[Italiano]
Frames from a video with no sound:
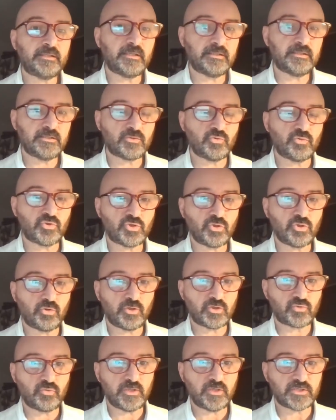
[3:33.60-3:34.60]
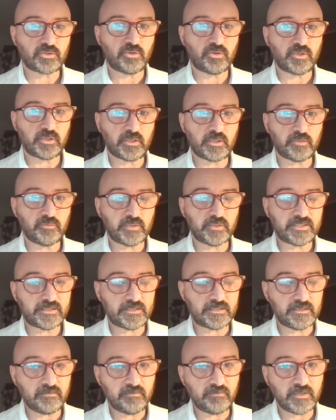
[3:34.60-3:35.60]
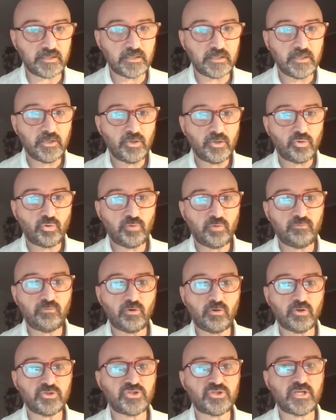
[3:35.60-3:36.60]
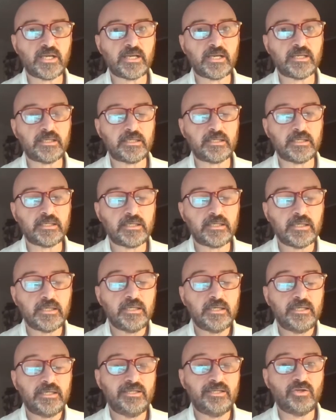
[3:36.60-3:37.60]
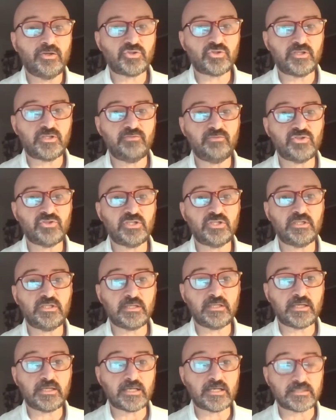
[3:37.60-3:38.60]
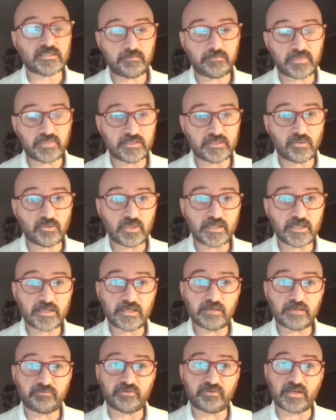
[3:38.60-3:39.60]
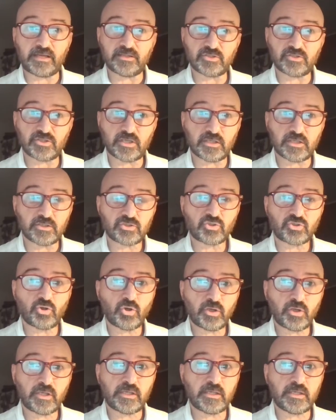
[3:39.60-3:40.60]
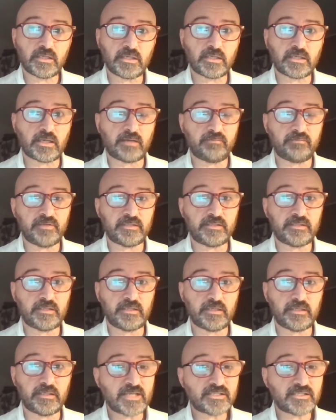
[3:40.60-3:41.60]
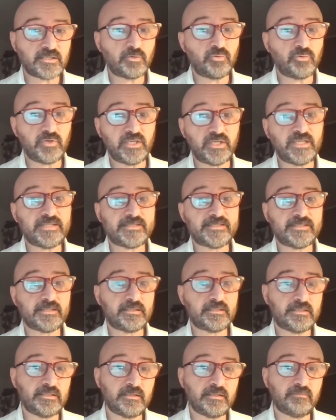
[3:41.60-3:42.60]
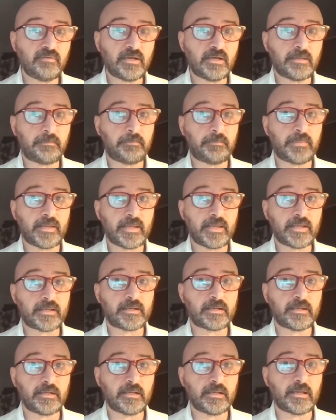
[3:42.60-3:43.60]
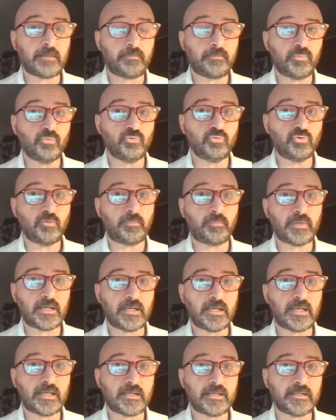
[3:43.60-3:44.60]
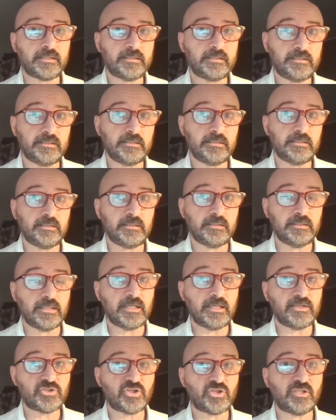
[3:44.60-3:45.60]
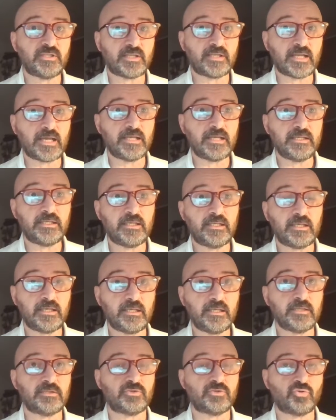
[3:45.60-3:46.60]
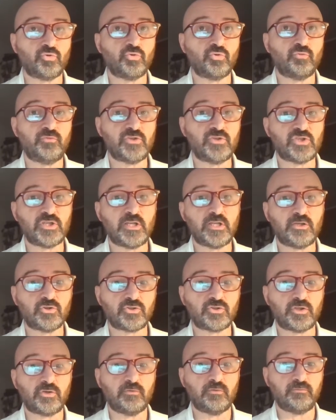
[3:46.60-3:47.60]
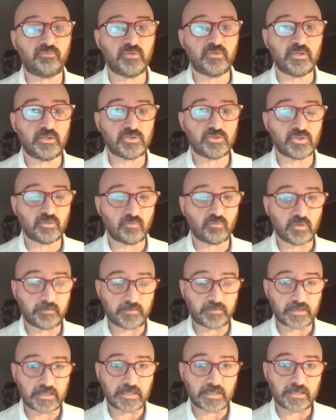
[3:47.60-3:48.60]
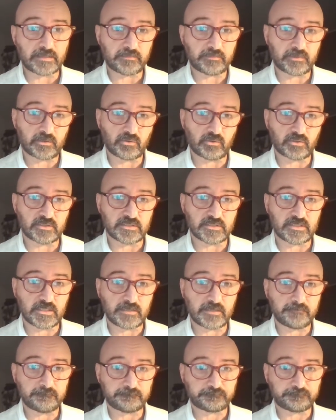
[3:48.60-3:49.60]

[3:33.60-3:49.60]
la discussione sulle scorie radioattive coinvolge anche i nostri vicini di casa, in particolare la Francia. So che avete essere un'iniziativa per appunto parlare di, delle centrali che sono vicine ai nostri confini, ce ne vuole parlare per cortesia?